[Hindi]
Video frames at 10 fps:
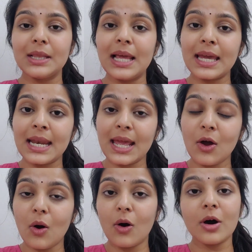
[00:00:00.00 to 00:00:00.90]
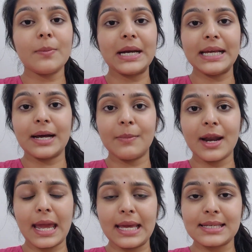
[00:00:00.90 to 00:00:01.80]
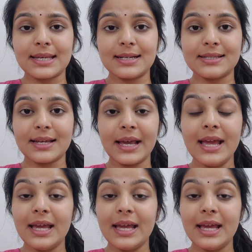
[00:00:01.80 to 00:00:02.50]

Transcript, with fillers: लेकिन एक और बड़ी खबर आई है सेट से